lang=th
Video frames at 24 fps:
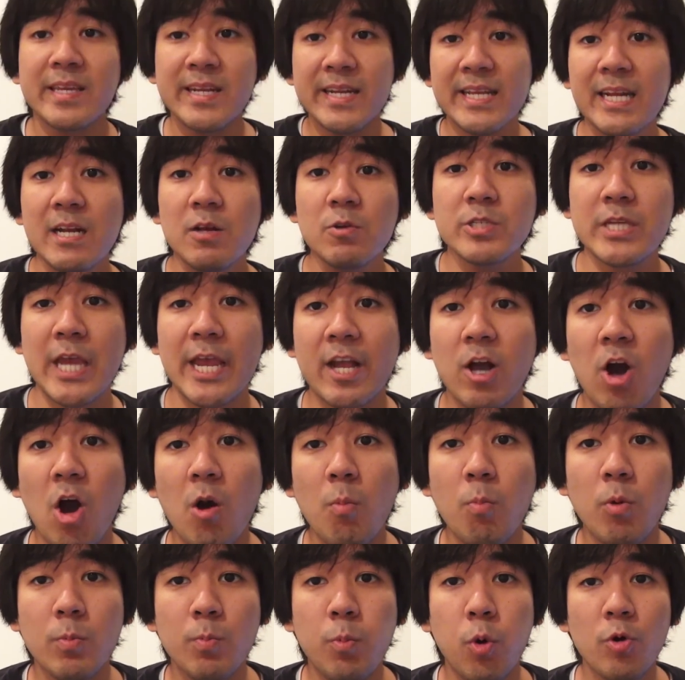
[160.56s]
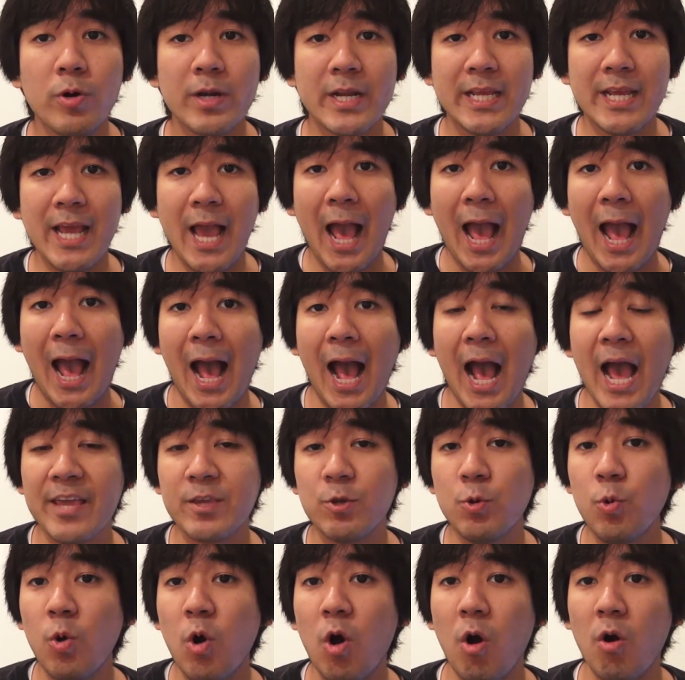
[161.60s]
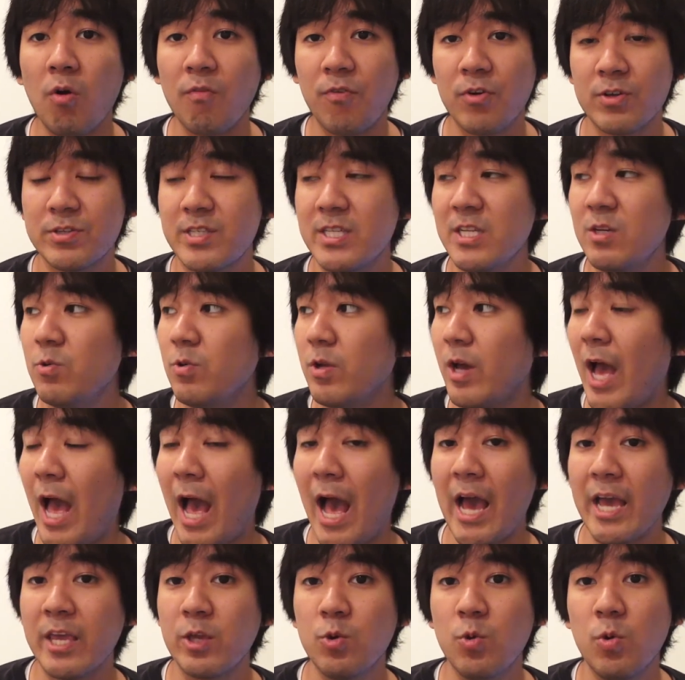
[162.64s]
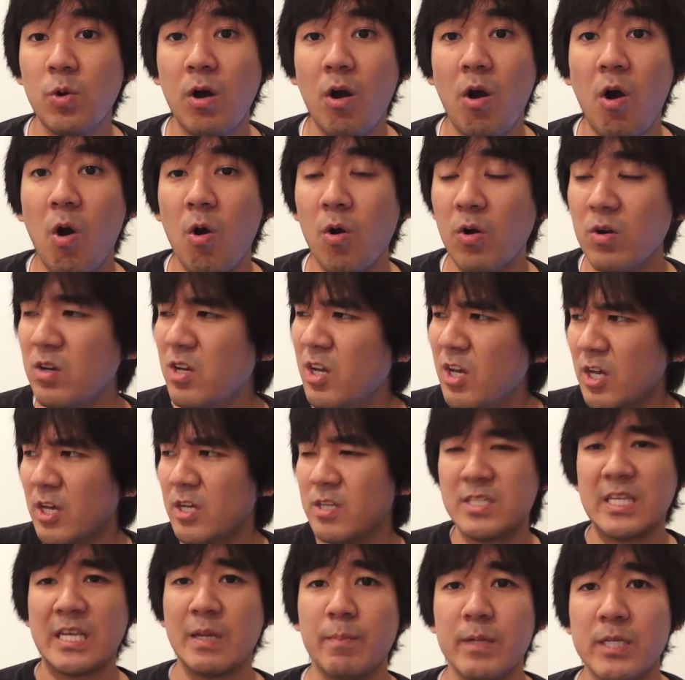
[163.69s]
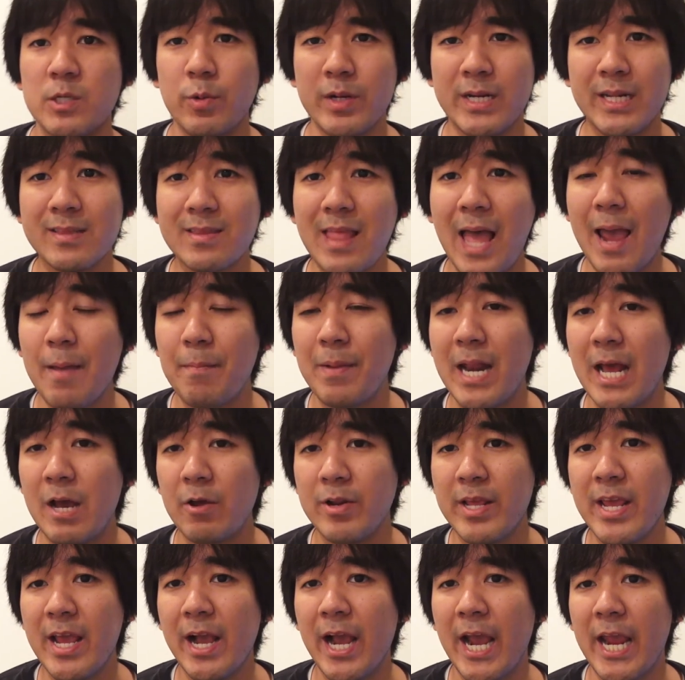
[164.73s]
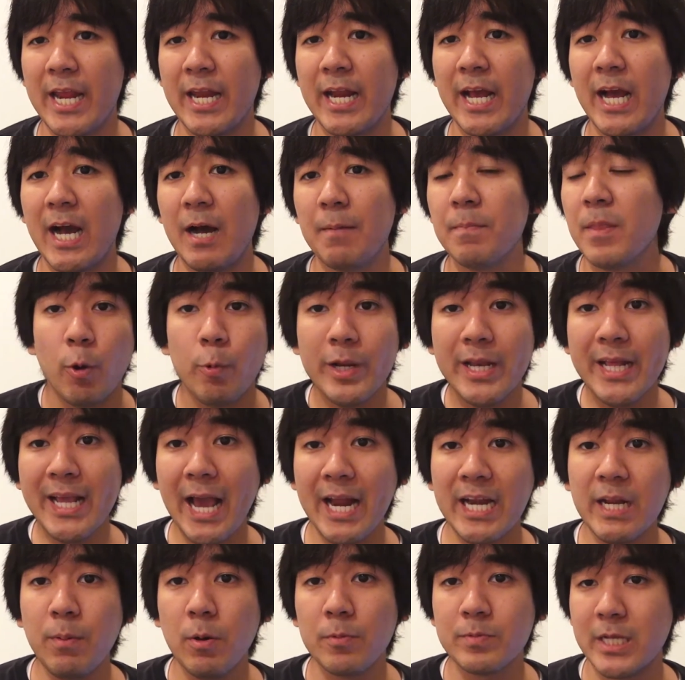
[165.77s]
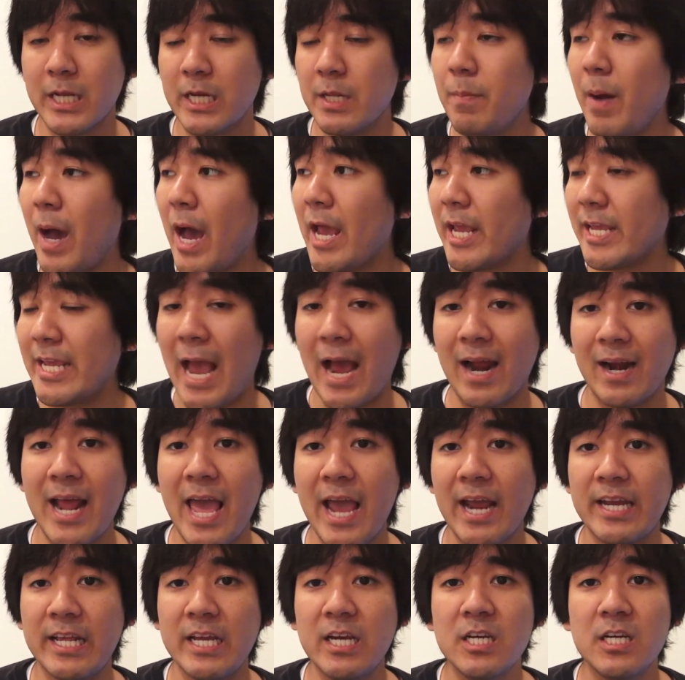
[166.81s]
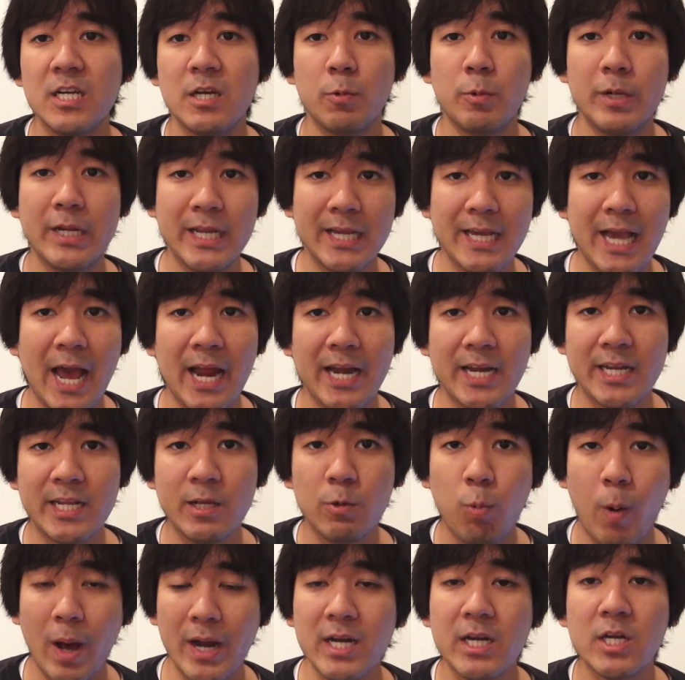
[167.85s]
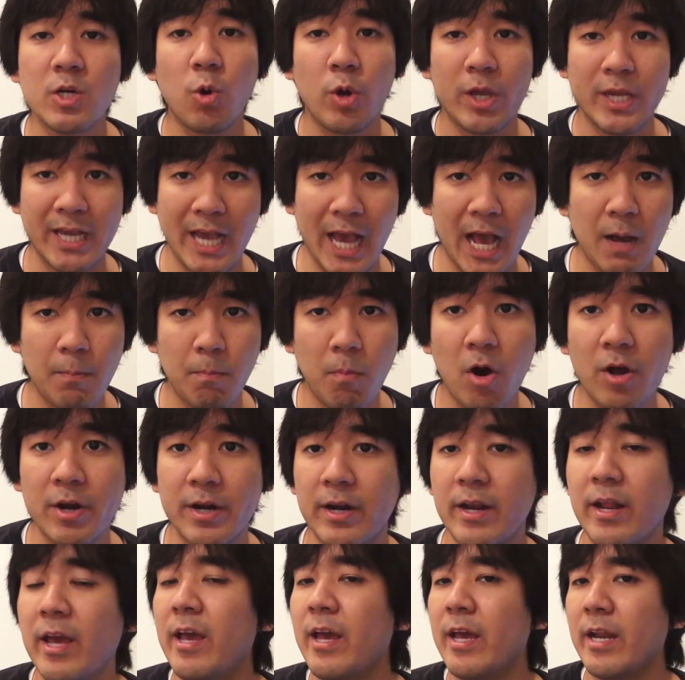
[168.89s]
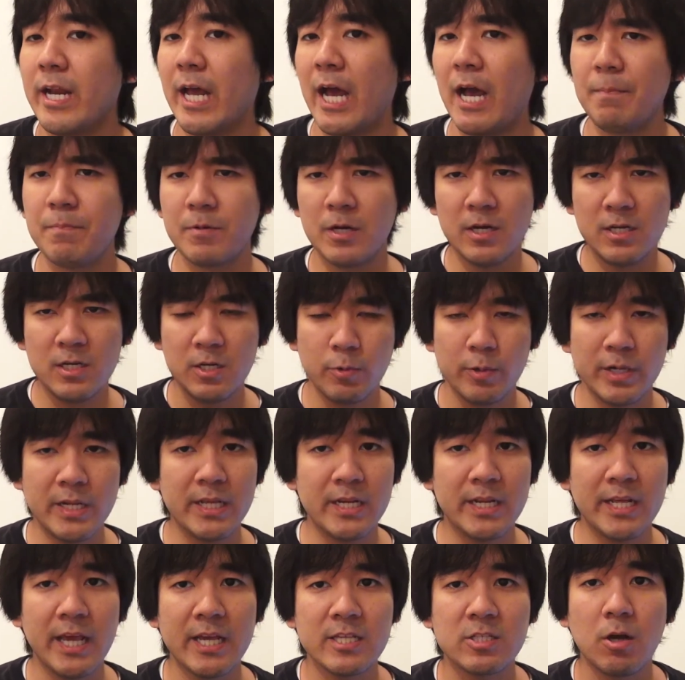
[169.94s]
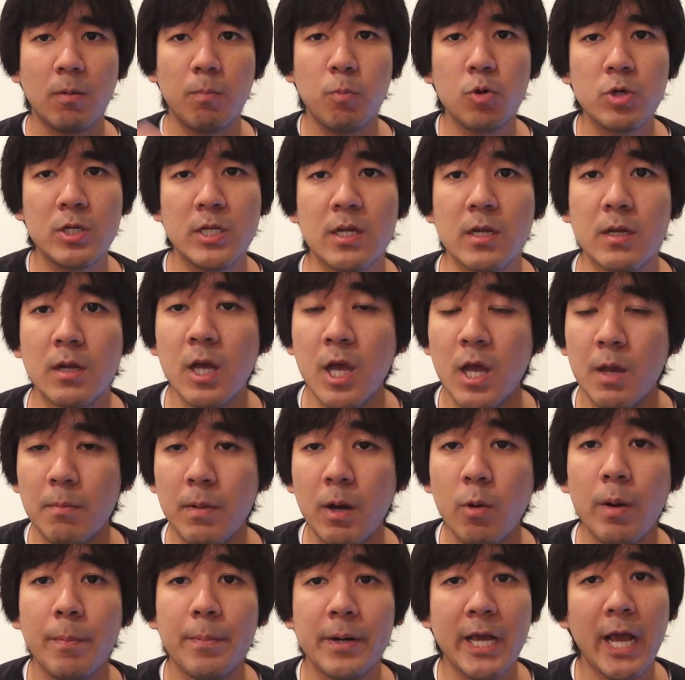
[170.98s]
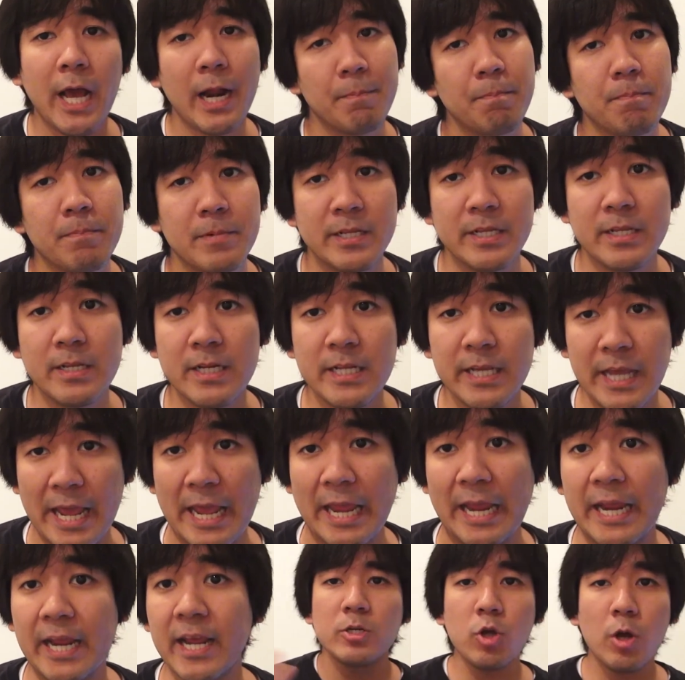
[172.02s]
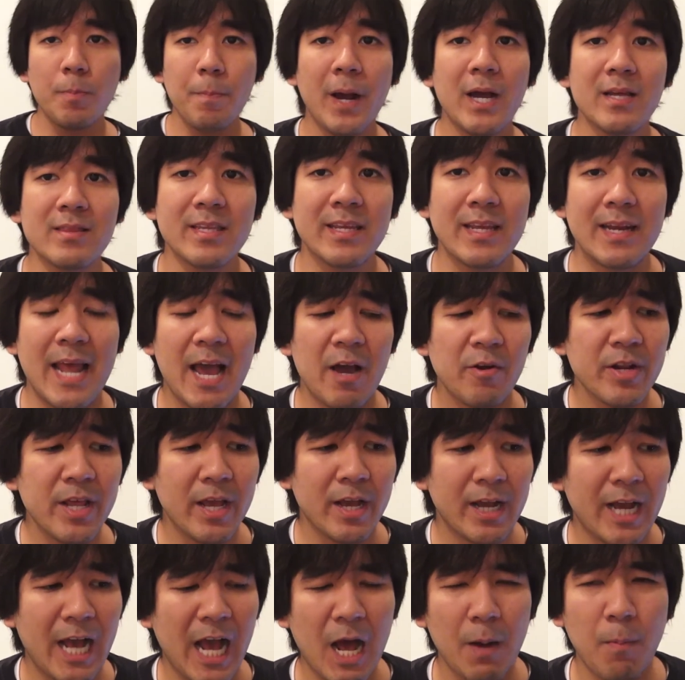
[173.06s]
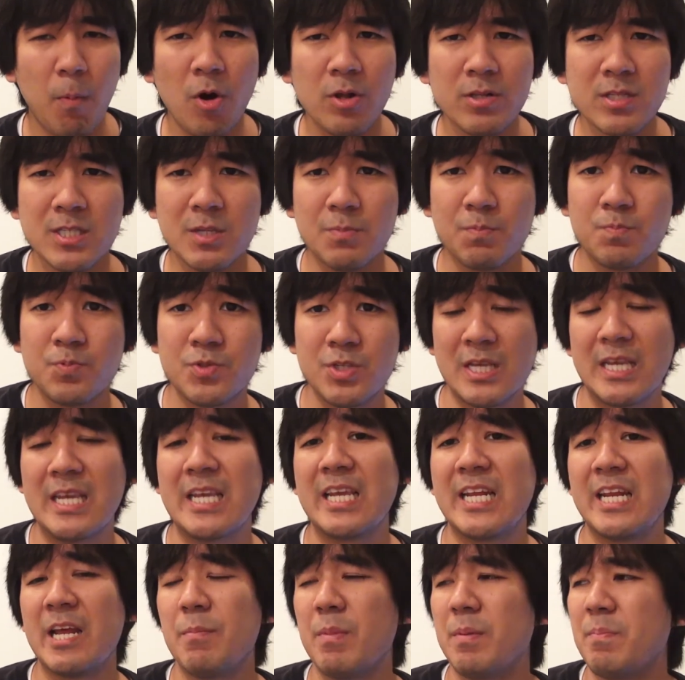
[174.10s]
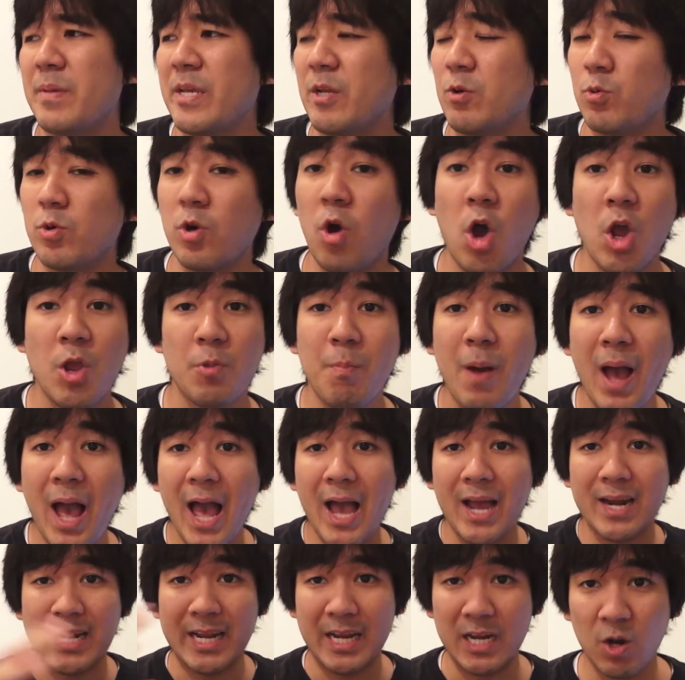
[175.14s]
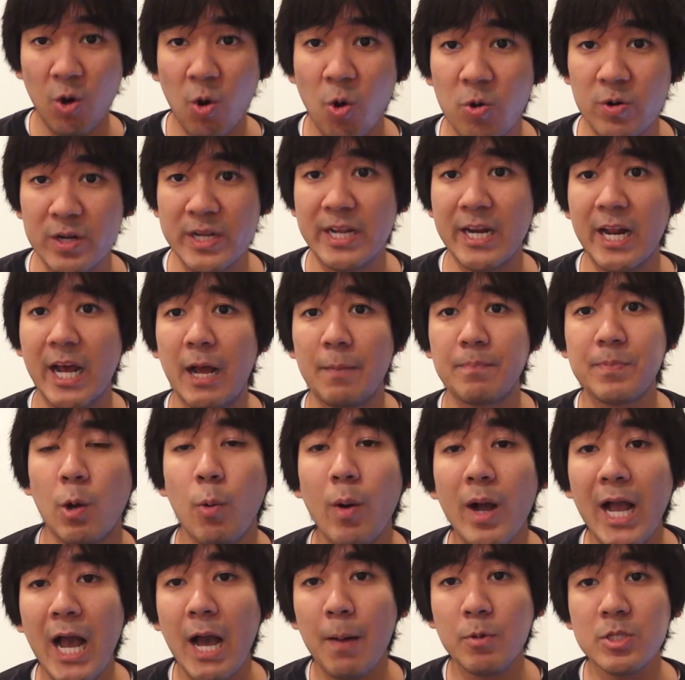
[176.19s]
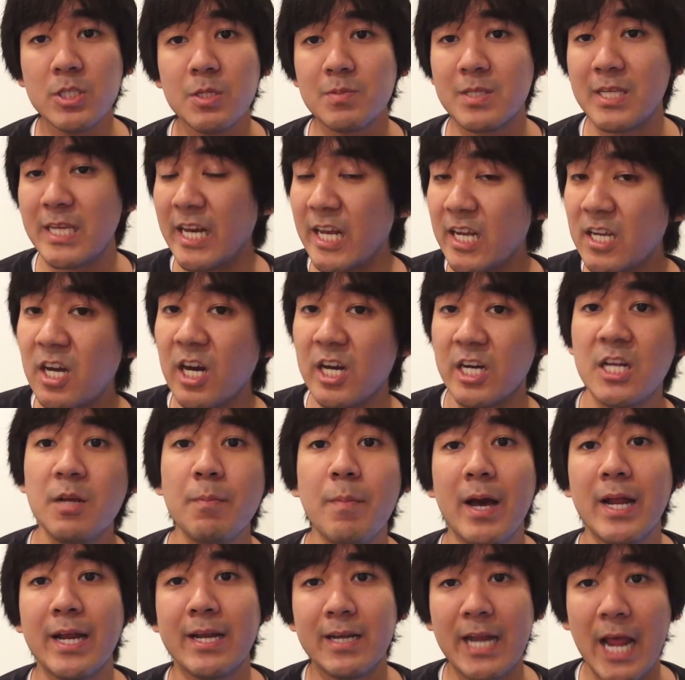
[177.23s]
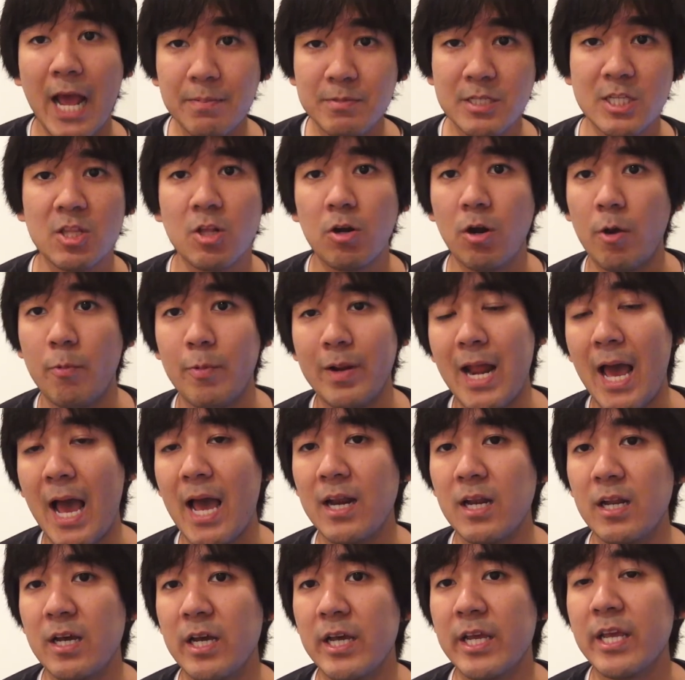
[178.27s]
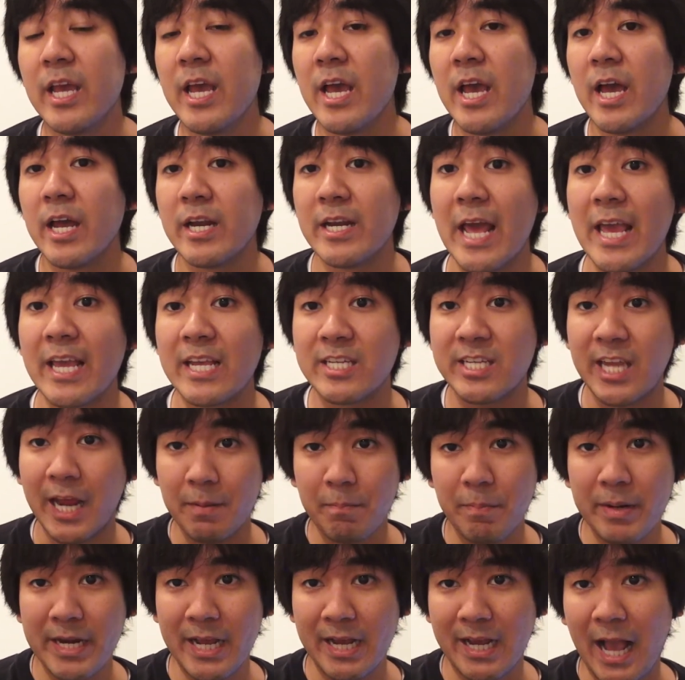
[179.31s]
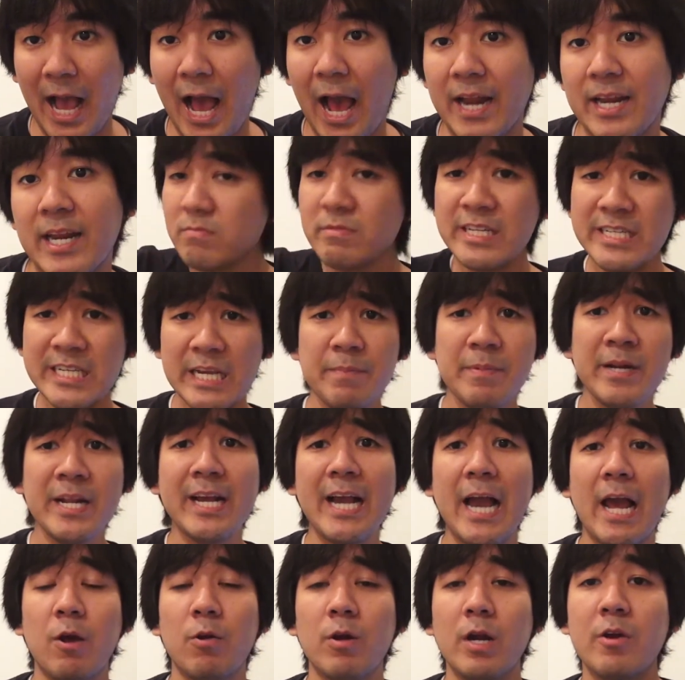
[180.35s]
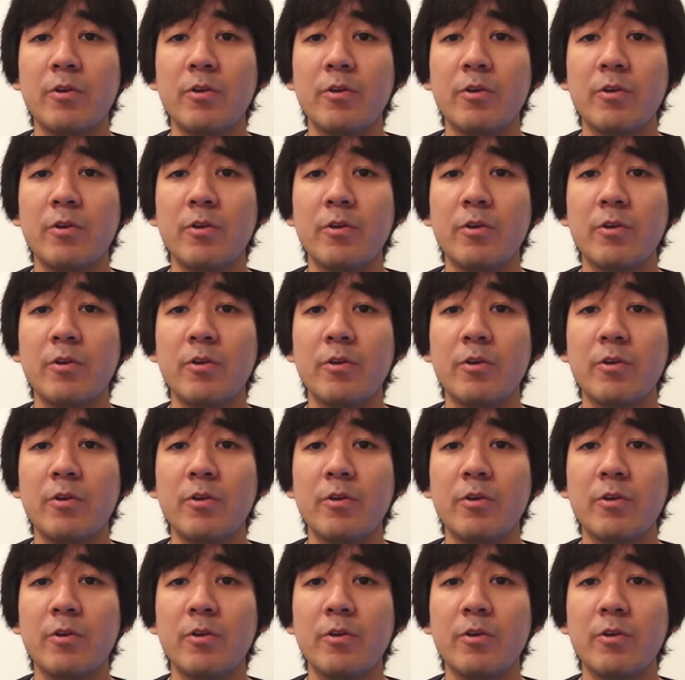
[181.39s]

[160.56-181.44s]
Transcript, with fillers: ทีนี้เราใช้ข้อมูลพวกนี้หาอายุของฟอสซิลหรือหาอายุของสิ่งมีชีวิตที่ตายไปแล้วได้ยังไงนะครับ วิธีการที่ผมจะอธิบายอย่างแรกนี้ก็คือวิธีการที่วัดโดยคาร์บอนนะครับก็คือวิธีที่ไอจ็อบพูดถึงเมื่อวันพฤหัสนี้นี่เอง โดยปกติแล้วเนี่ยคาร์บอน14เนี่ยมันมีอยู่น้อยมากในโลกนี้นะครับแต่ว่าคาร์บอน14เนี่ยเกิดขึ้นมาแทบจะตลอดเวลาเลย ในชั้นบรรยากาศ ในชั้นบรรยากาศของ